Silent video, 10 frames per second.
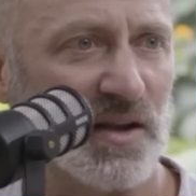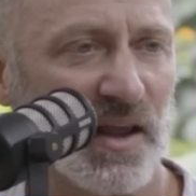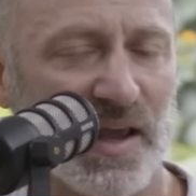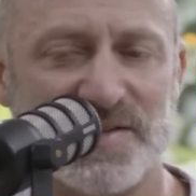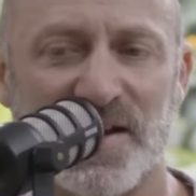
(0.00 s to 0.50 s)

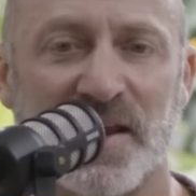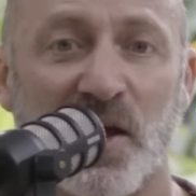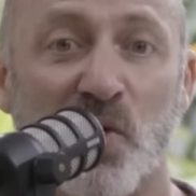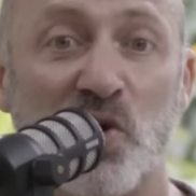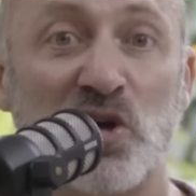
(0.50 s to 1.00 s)
que es el
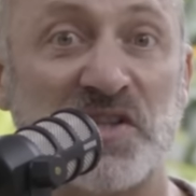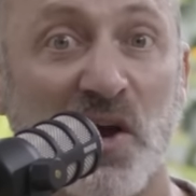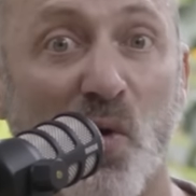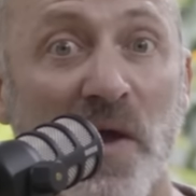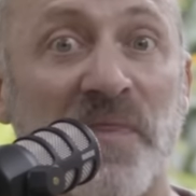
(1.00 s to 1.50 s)
que uno
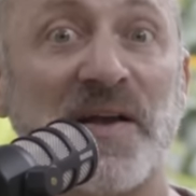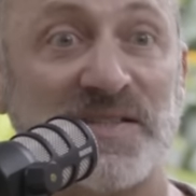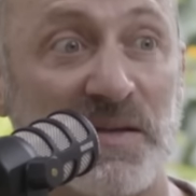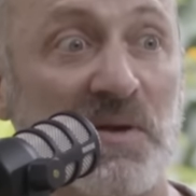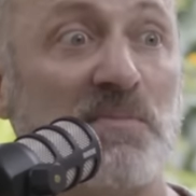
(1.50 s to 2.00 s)
se cuenta a
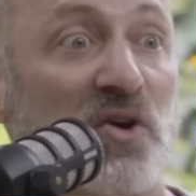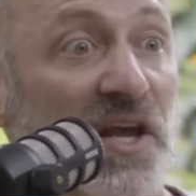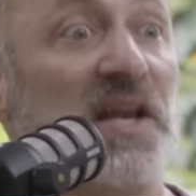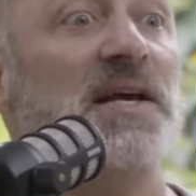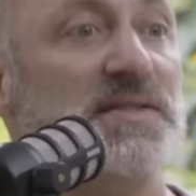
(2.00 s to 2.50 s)
sí mismo
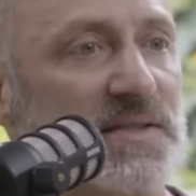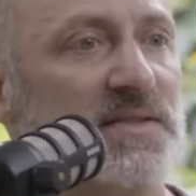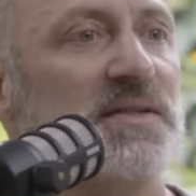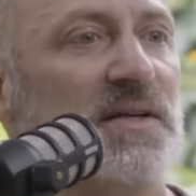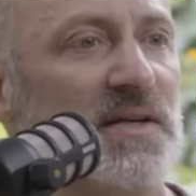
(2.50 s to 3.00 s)
quién es.